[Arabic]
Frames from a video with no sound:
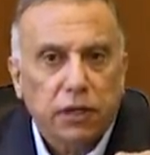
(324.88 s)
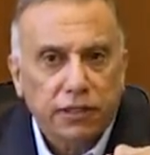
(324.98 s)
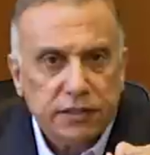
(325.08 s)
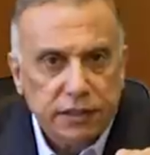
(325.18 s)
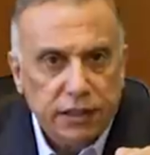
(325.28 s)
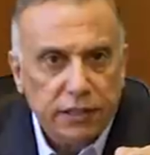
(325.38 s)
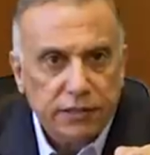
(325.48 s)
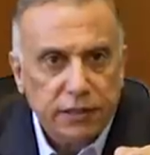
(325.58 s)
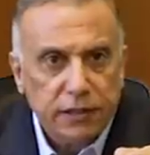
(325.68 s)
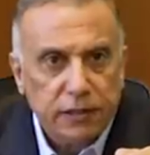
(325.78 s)

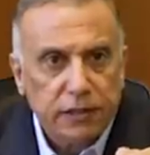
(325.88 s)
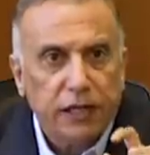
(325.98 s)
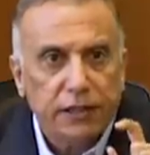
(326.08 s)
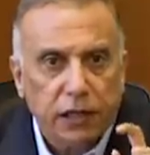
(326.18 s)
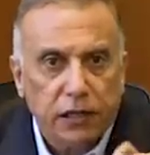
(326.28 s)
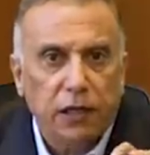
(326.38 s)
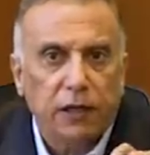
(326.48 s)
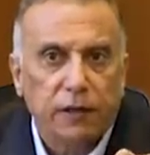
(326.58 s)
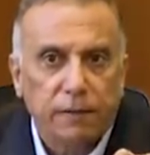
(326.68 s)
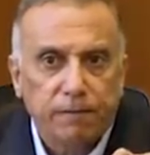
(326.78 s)
السياسة تعني
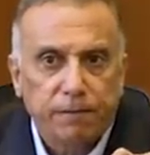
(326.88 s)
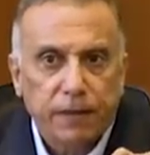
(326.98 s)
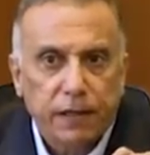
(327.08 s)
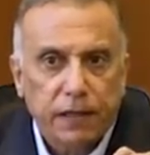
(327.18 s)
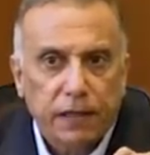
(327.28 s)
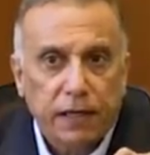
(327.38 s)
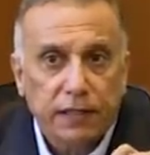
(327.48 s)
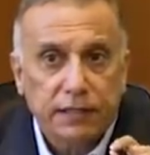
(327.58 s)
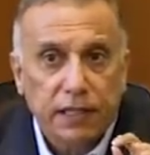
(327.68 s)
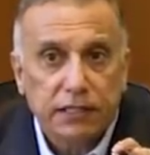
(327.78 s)
أخلاق
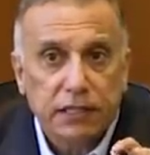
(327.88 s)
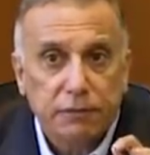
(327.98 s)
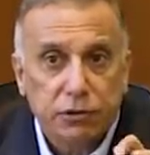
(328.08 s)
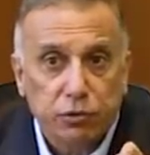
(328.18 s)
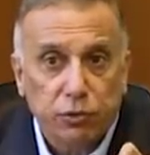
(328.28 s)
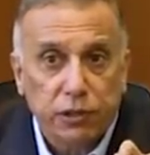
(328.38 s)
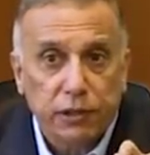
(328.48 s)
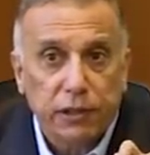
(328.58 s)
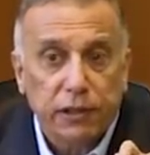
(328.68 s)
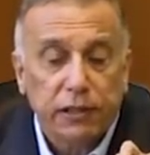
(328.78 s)
السياسة
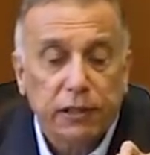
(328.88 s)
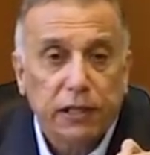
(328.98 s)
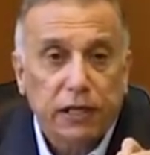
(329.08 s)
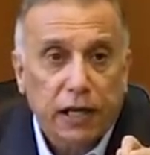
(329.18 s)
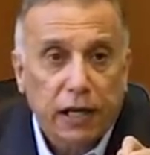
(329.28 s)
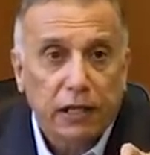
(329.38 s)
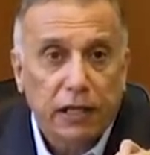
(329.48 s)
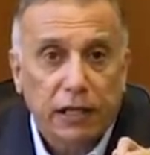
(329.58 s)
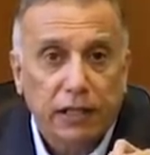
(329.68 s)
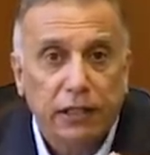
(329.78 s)
مسؤولية
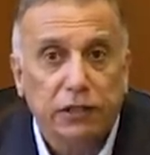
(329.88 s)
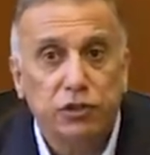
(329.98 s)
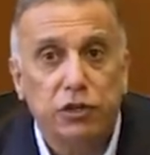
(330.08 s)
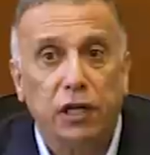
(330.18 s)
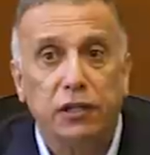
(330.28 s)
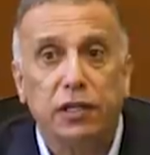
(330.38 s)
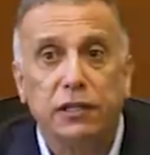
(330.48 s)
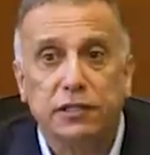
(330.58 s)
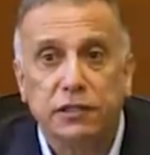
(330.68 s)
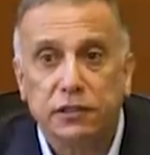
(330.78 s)
أخلاقية تجاه
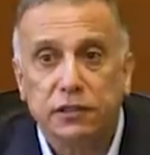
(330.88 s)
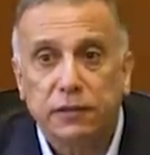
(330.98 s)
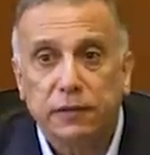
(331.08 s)
الناس